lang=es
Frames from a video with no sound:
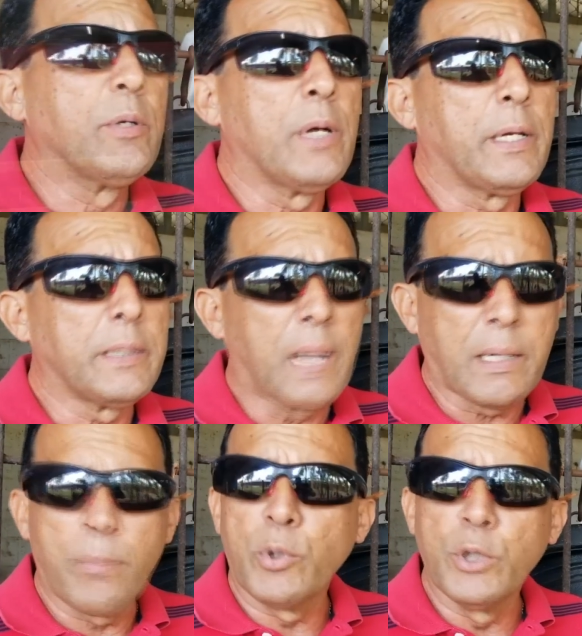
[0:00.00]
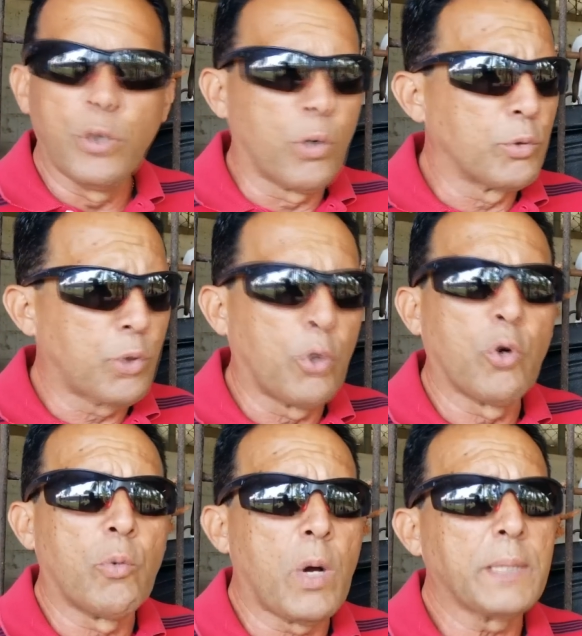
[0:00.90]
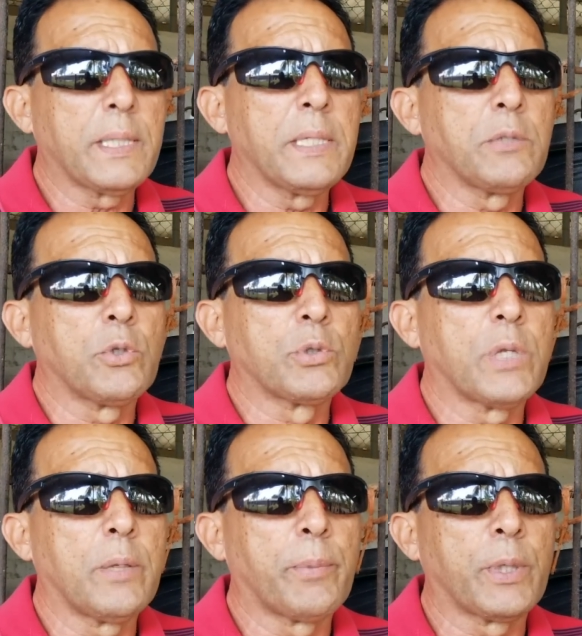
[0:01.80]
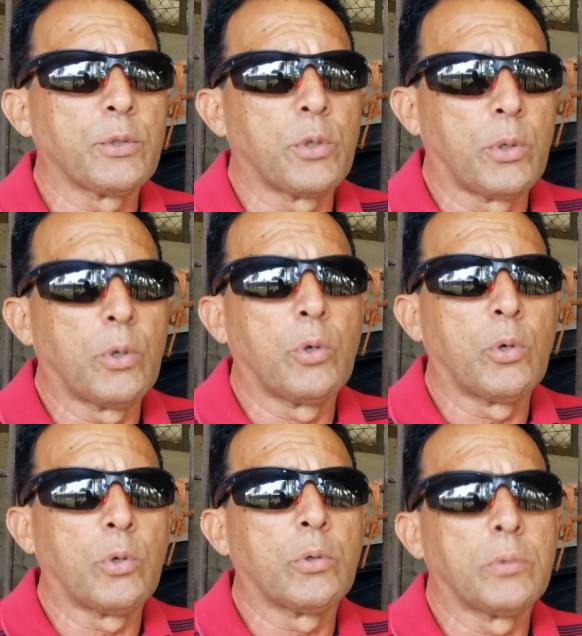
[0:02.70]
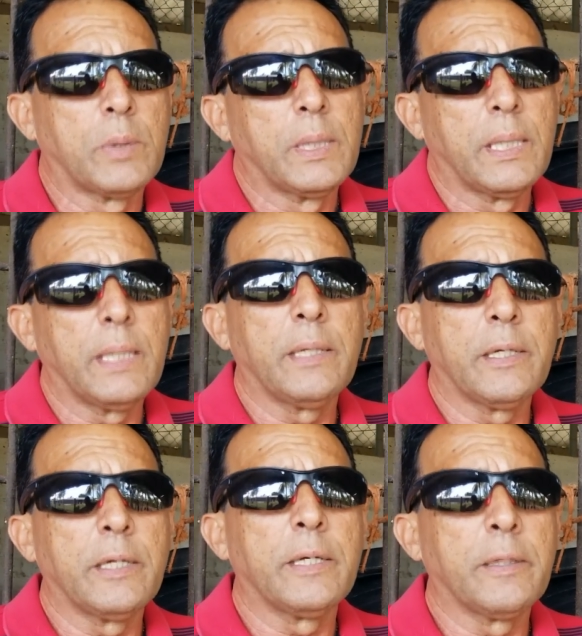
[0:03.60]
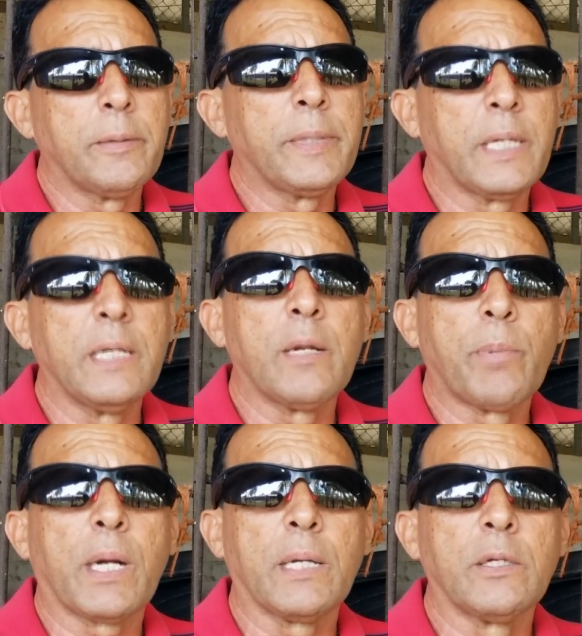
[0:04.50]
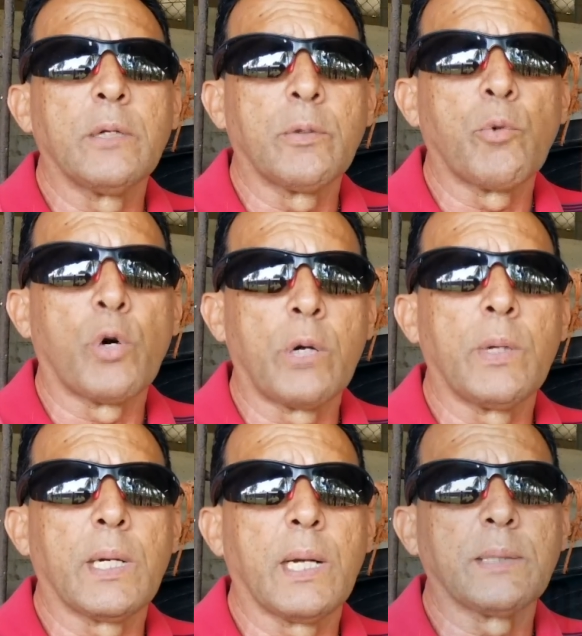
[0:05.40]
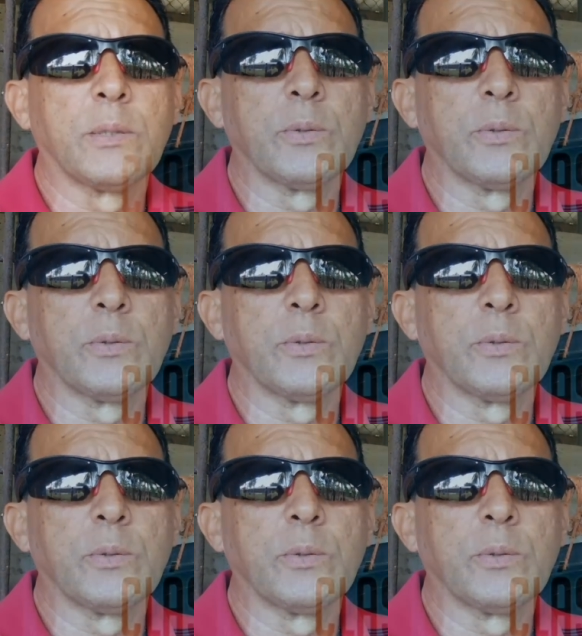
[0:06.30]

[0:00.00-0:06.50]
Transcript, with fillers: Eh, ha respondido con todo como antes y entonces por eso eh, incliné para que correrlo en clase.